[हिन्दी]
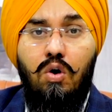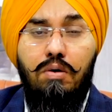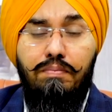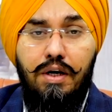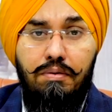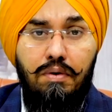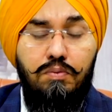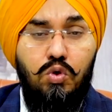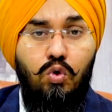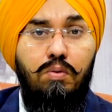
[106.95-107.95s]
और मिनिमम
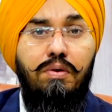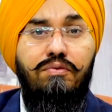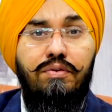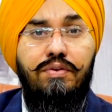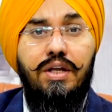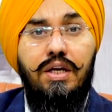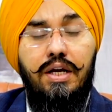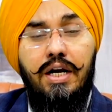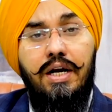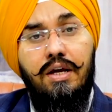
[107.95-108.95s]
स्कोर भी
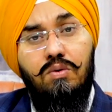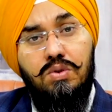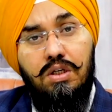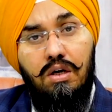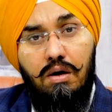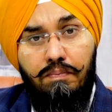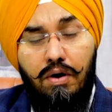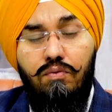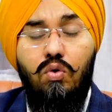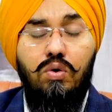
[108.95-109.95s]
58 या उससे
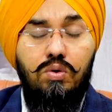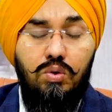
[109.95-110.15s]
अबव हो